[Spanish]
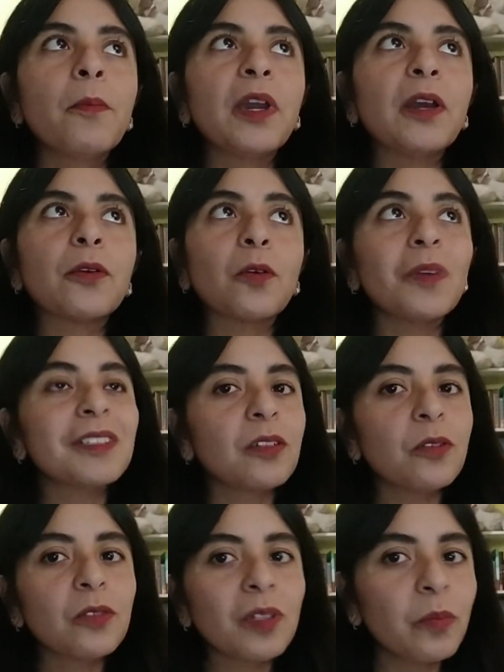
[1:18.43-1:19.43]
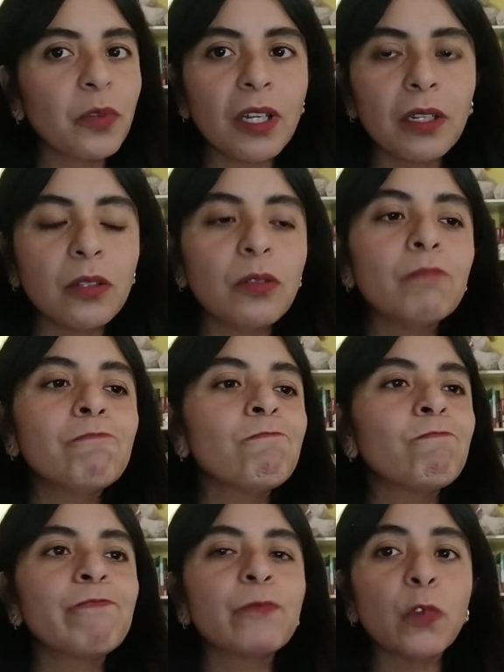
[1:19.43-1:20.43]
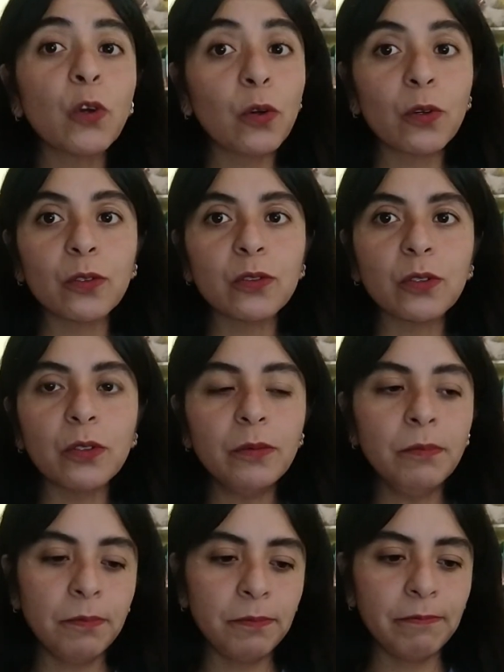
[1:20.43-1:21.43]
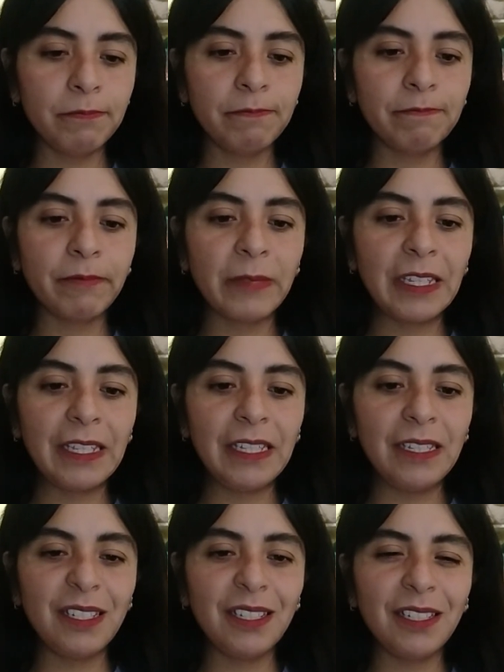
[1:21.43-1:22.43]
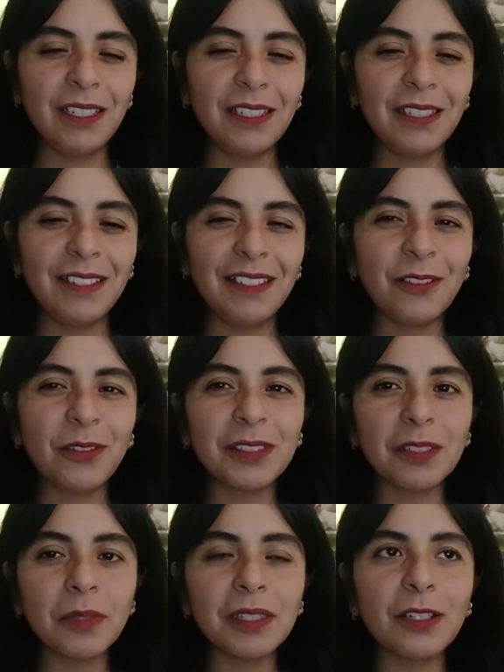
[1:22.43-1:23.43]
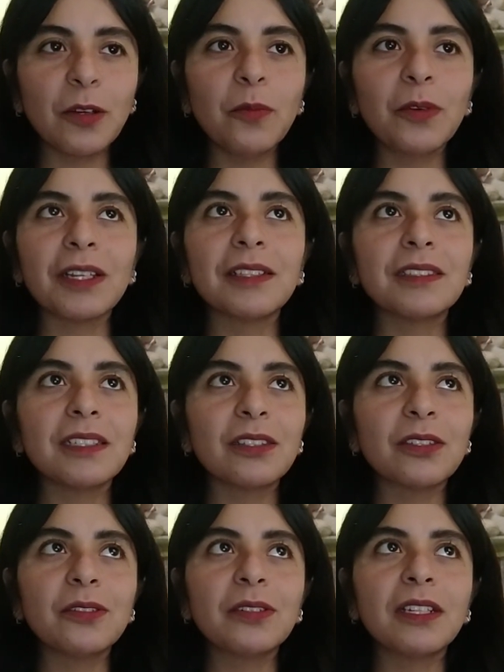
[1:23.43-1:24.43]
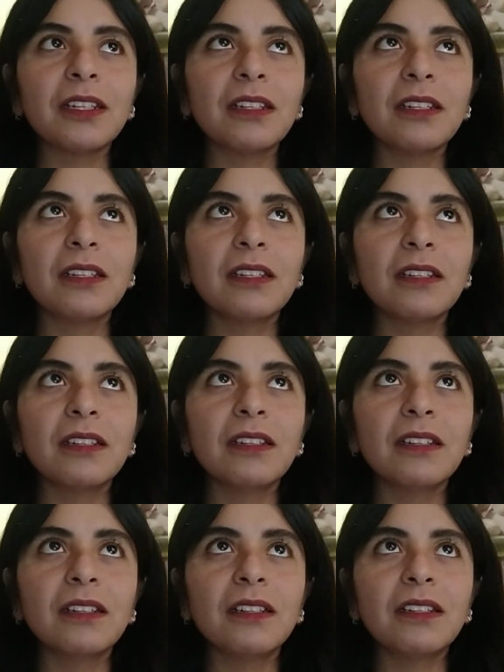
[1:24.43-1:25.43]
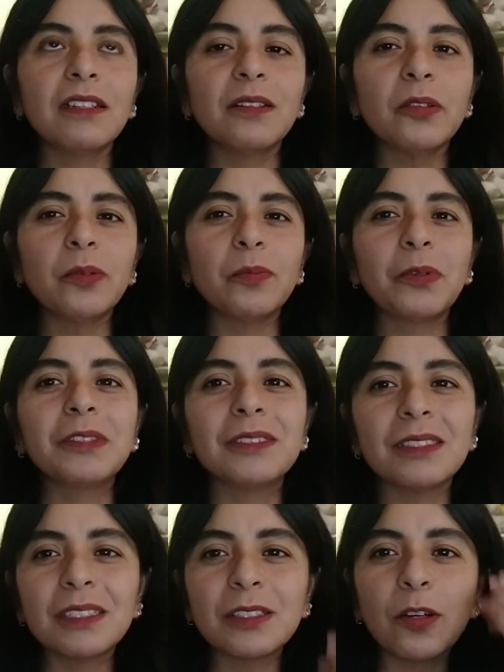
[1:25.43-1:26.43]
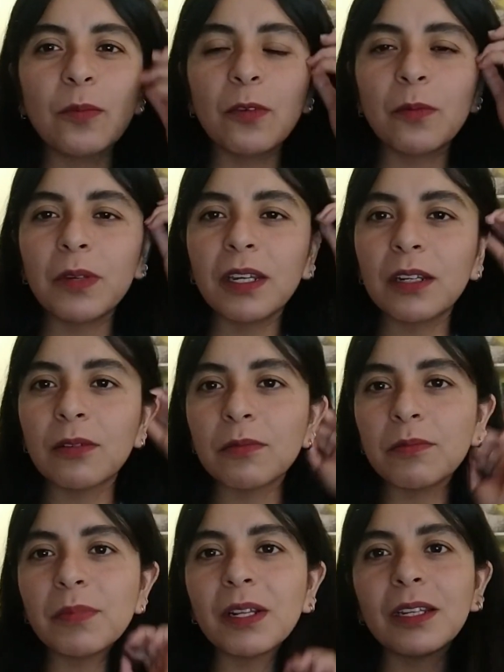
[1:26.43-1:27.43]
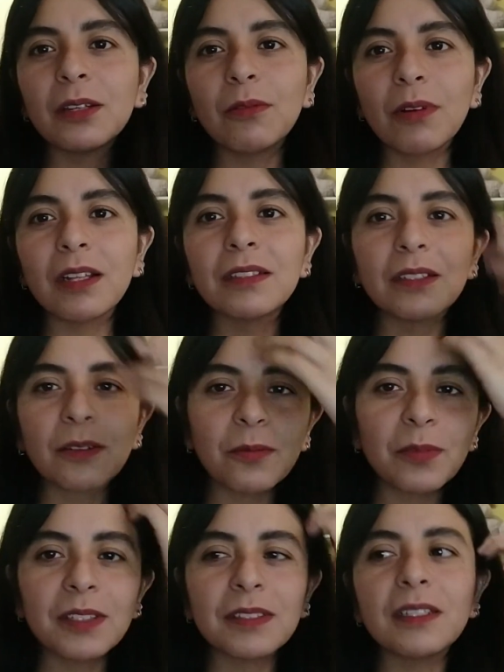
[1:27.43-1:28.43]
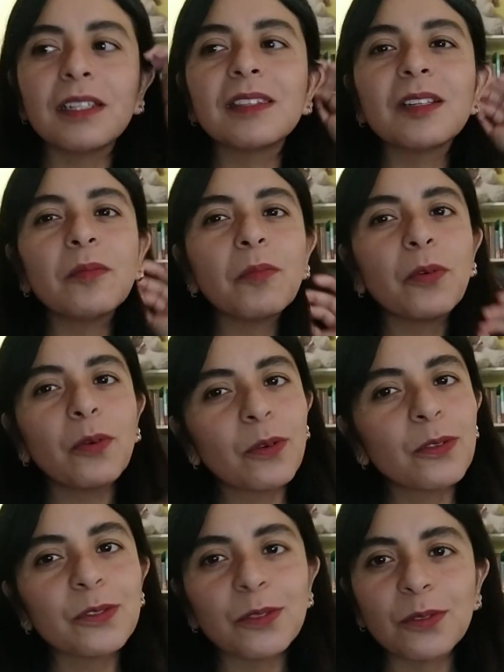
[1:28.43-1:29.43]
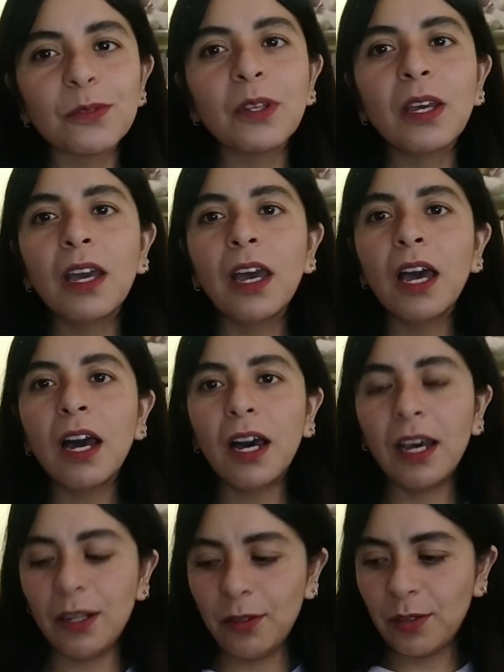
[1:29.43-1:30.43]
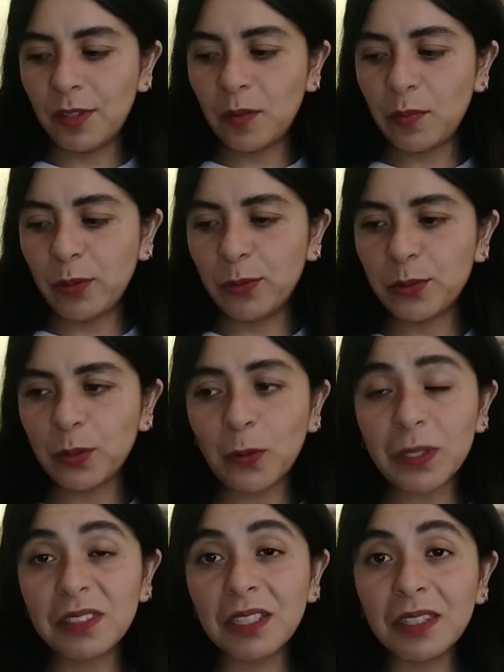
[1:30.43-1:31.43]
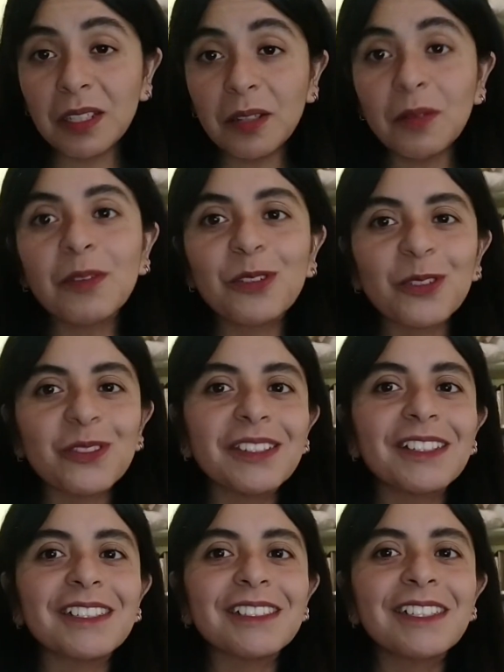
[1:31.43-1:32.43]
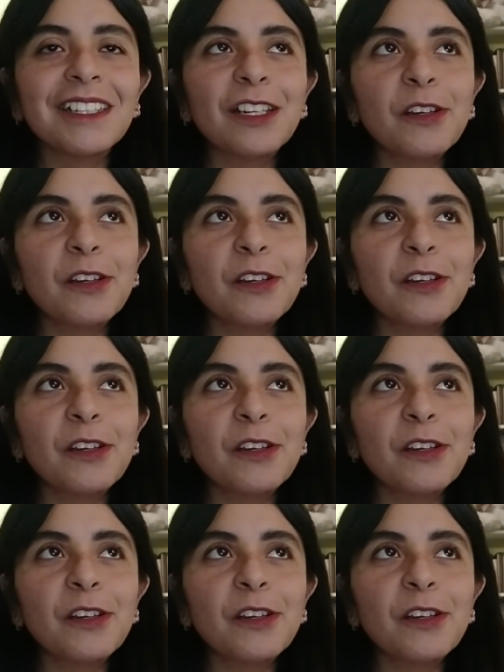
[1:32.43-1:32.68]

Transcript: pero romance contemporáneo no conozco y honestamente como que siento que pues es como ver películas de romance y tampoco son algo que me guste bastante. Entonces,